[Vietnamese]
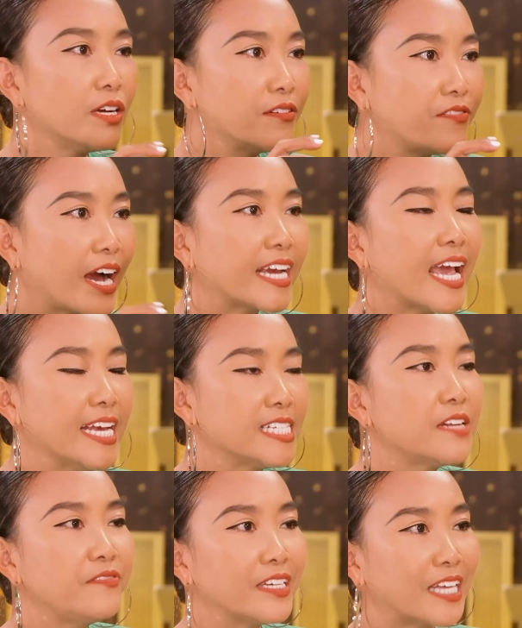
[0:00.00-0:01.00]
văn nghệ
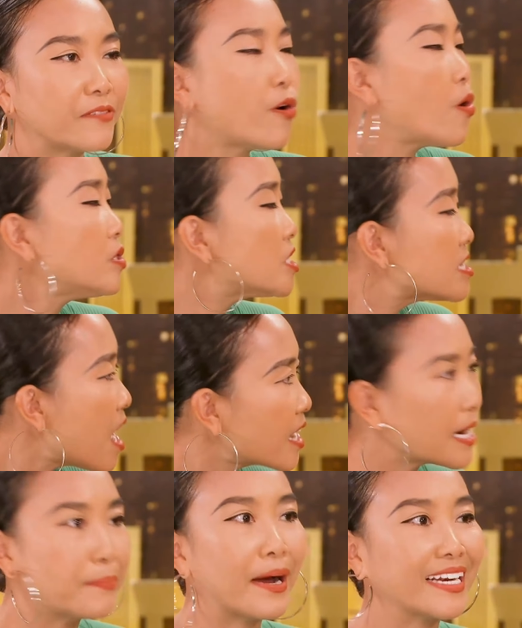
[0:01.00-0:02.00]
sinh viên thành phố
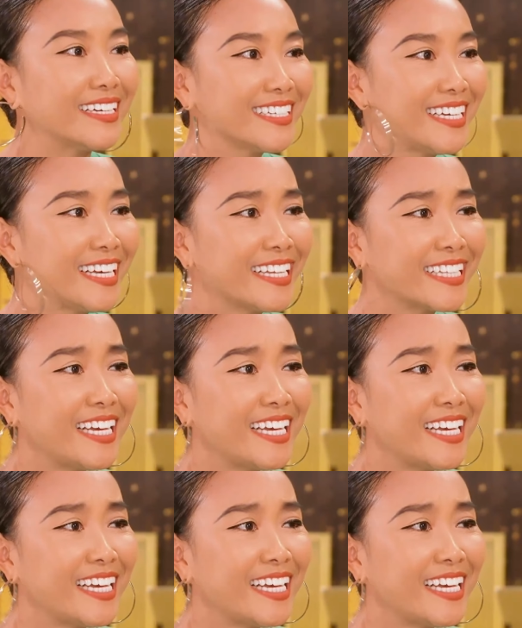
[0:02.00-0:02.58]
rất là mạnh ừ.